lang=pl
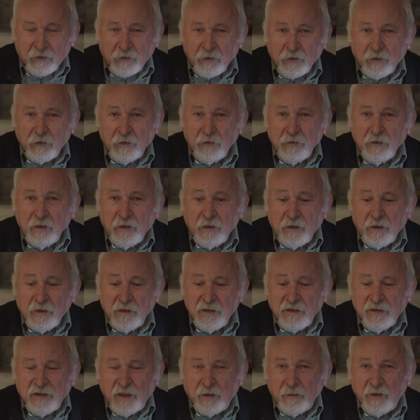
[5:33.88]
To nie
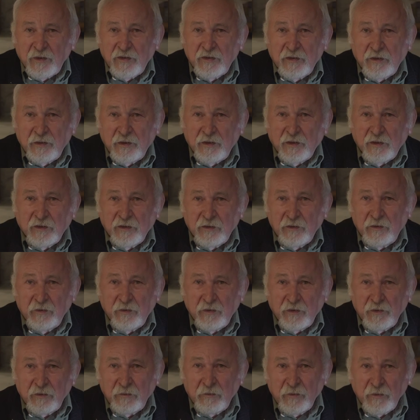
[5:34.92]
jest ta maszyna,
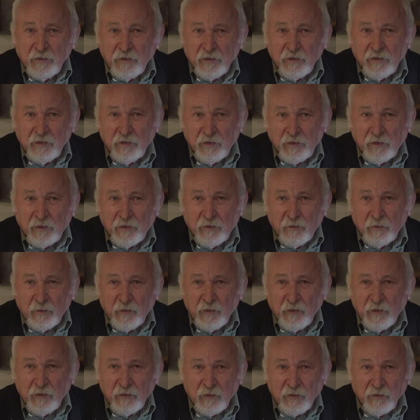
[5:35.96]
którą, którą
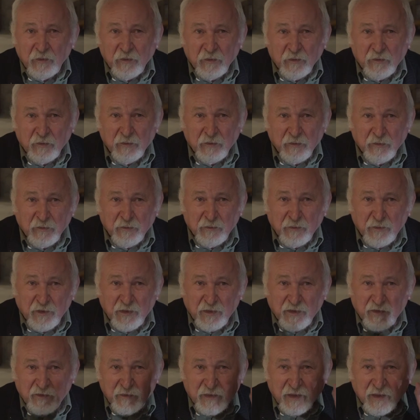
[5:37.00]
y,
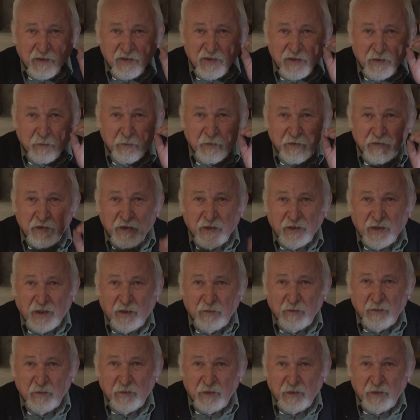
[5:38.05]
my jeszcze posiadamy.